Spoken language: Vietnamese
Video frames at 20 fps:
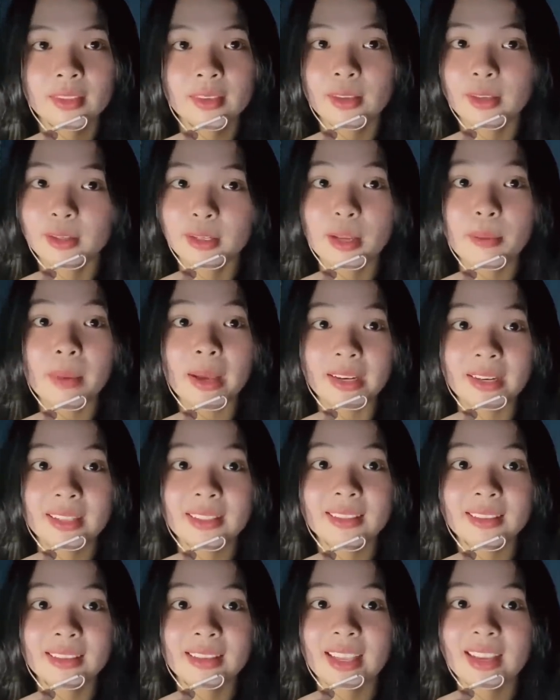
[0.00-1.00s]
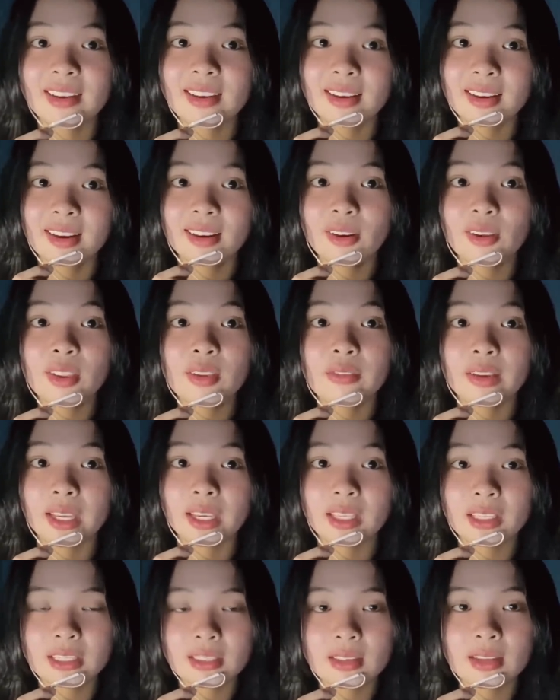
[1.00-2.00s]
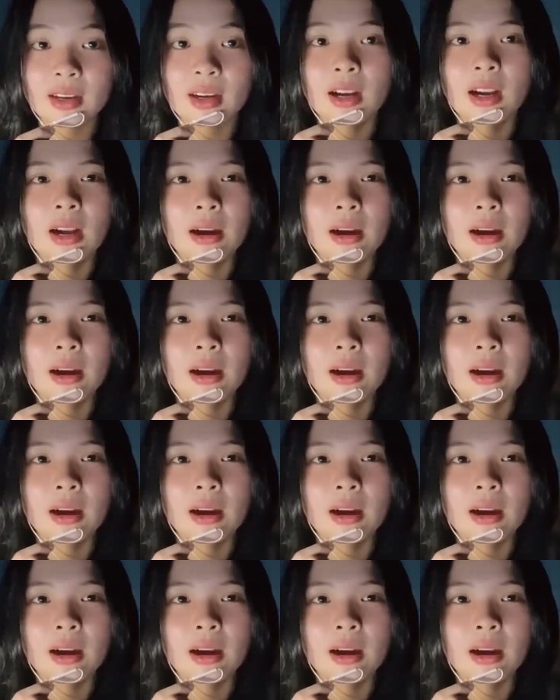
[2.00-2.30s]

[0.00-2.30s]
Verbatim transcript: à, các bạn đã từng nghe người lớn nói như vậy hay chưa